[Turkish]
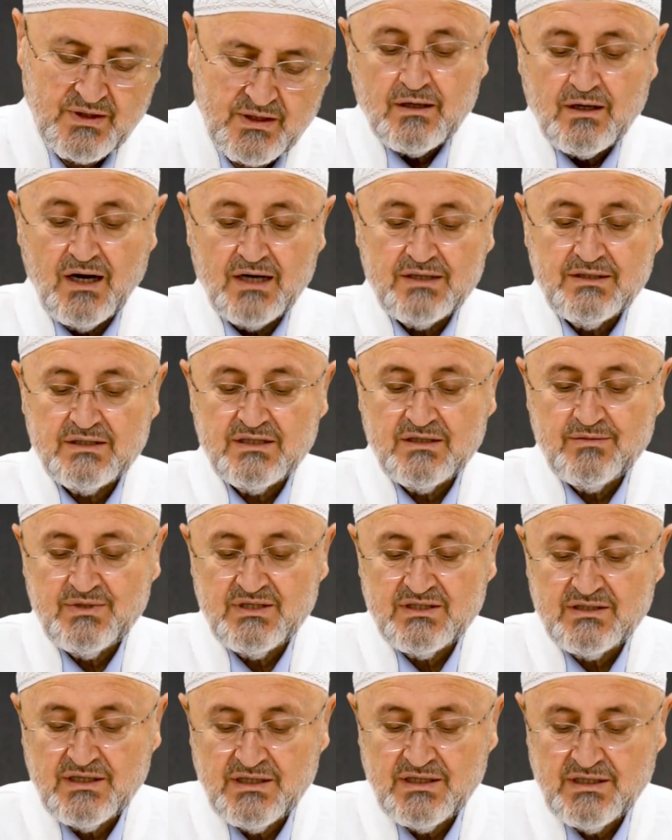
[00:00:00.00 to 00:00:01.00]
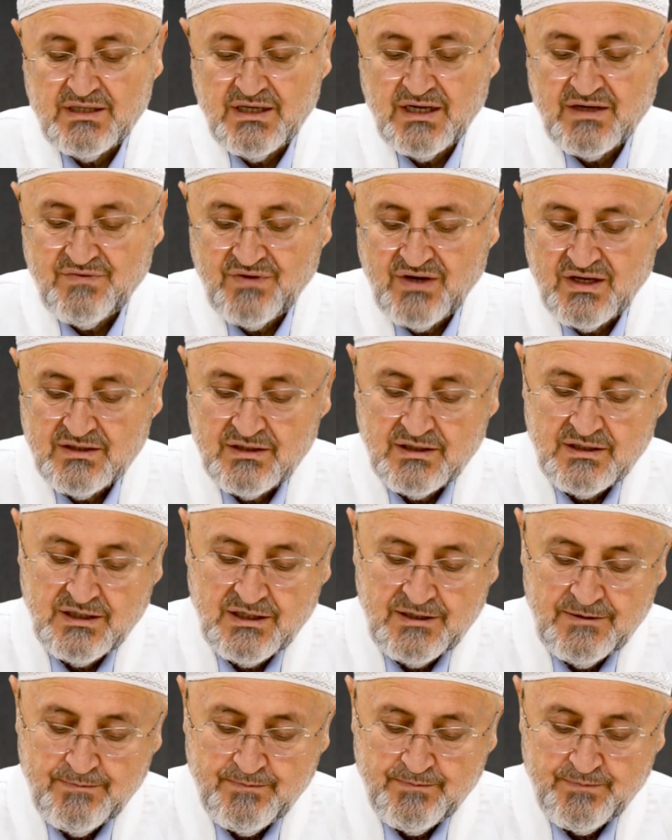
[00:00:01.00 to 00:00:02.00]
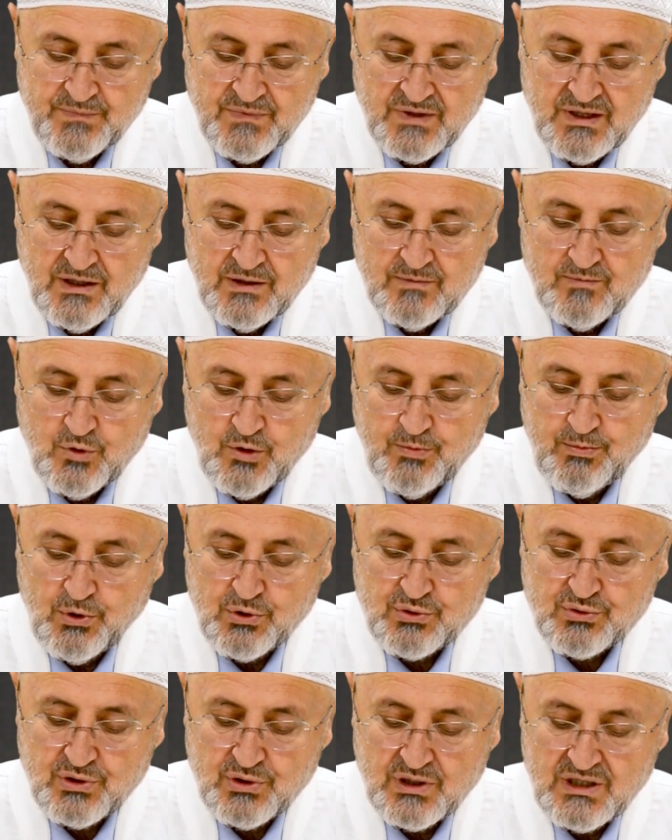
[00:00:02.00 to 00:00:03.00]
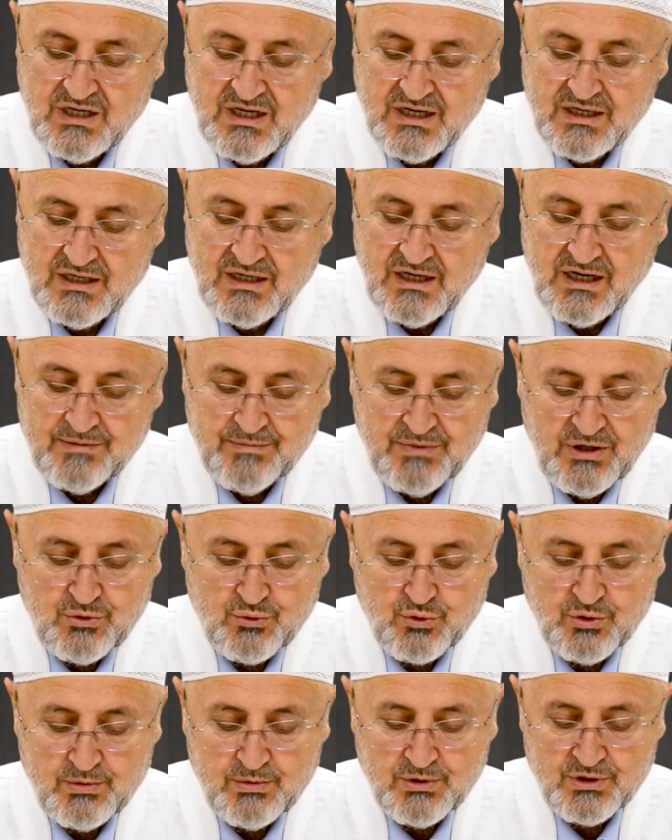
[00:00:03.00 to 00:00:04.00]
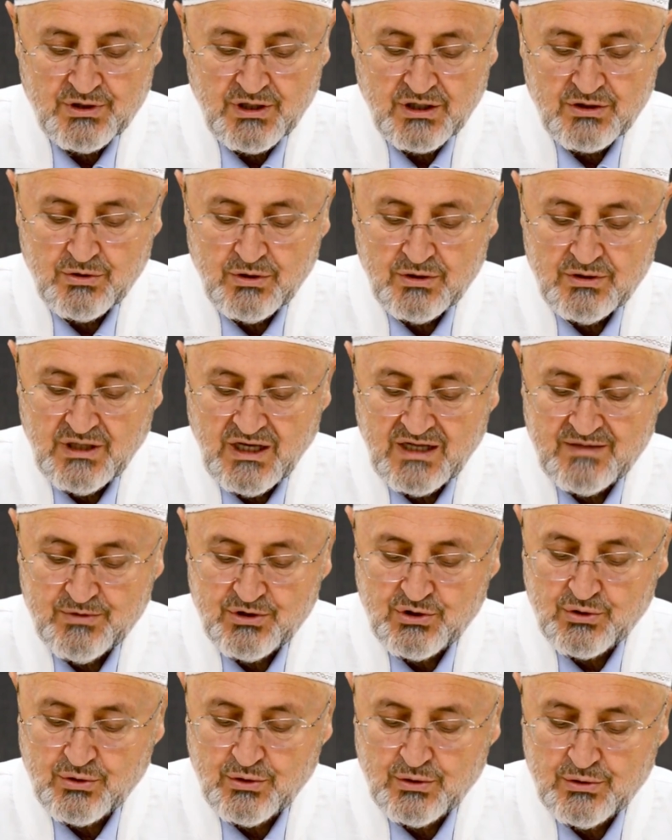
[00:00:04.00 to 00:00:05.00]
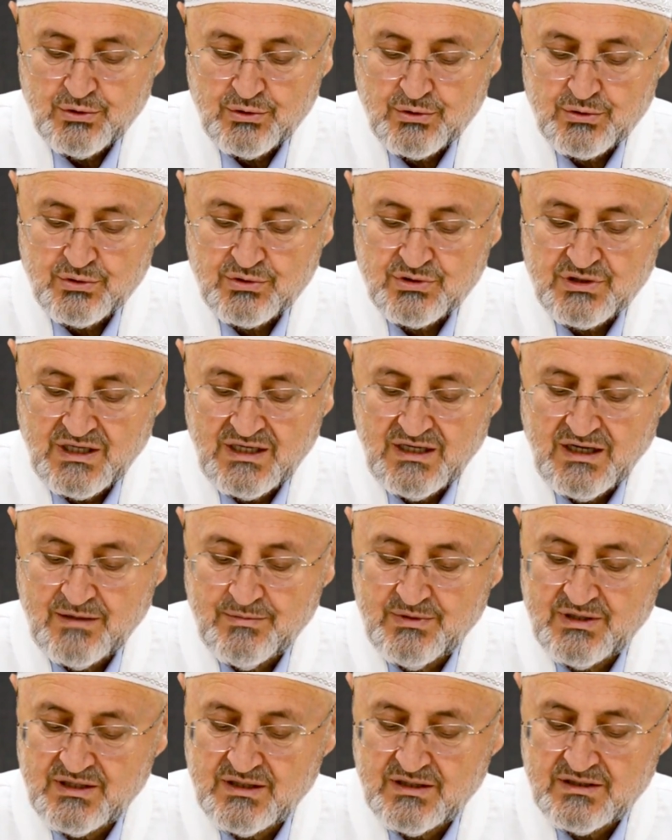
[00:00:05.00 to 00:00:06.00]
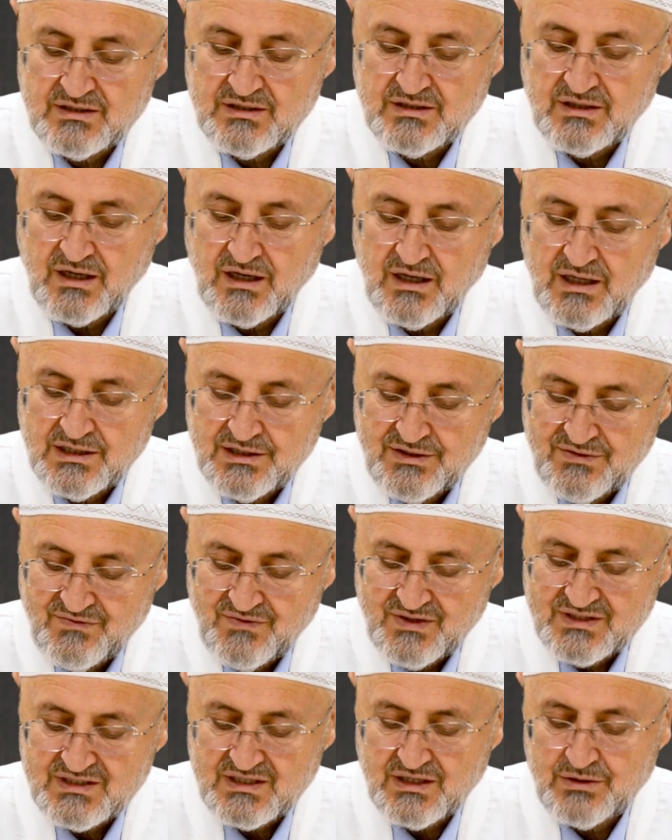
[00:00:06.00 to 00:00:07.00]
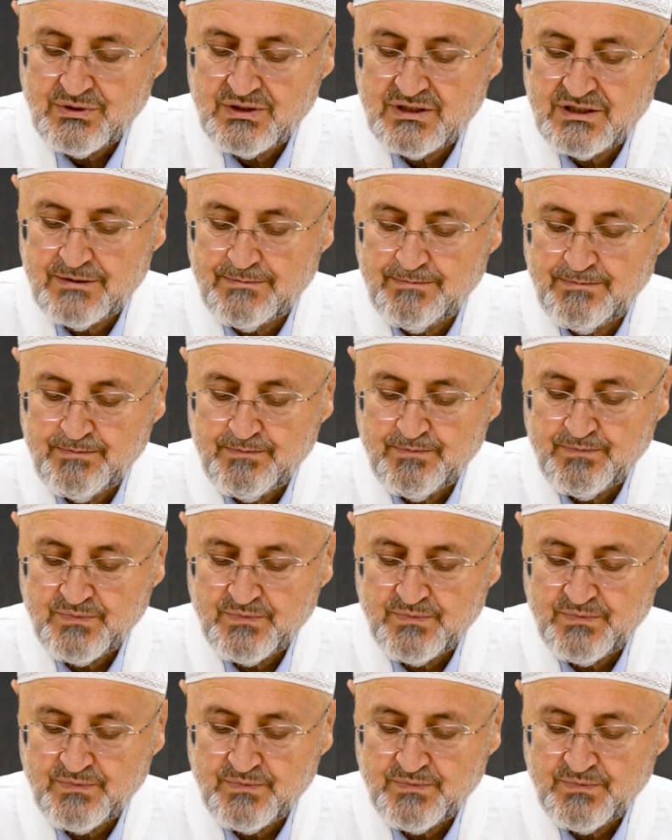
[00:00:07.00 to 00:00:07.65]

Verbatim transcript: Kardeşimiz Zihni Efendi'nin bu posta ile gelen mektubunda göndermiş olduğunuz selamınızı da aldım ve sevindim.